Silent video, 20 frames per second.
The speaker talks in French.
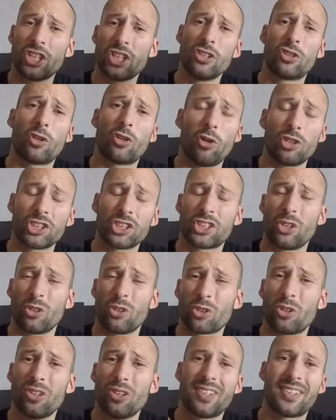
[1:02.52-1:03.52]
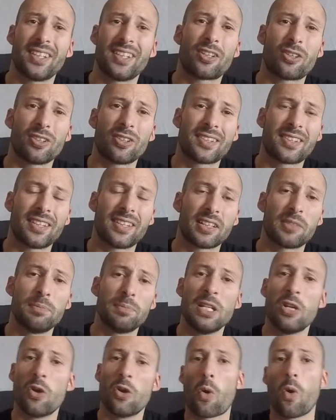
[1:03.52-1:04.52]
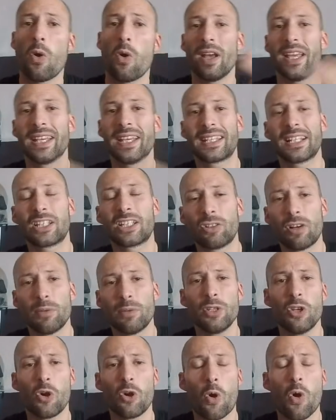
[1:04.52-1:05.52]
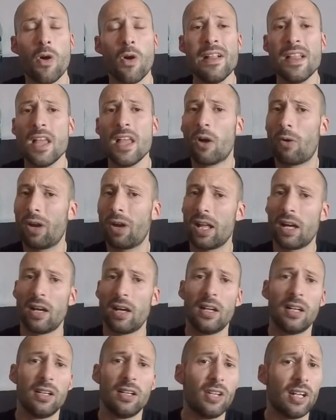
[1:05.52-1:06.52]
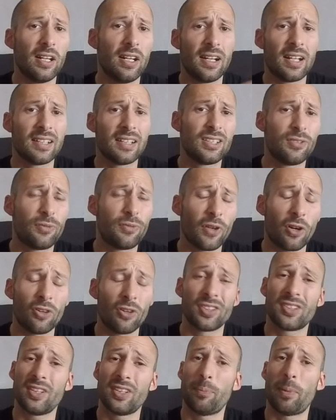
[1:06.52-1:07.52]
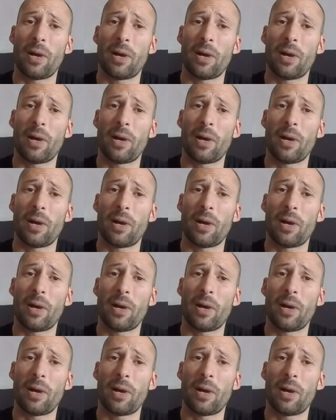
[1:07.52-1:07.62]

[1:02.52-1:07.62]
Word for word: une tranche, entre 55 000 euros et 80 000 euros. Voilà, la différence, c'est par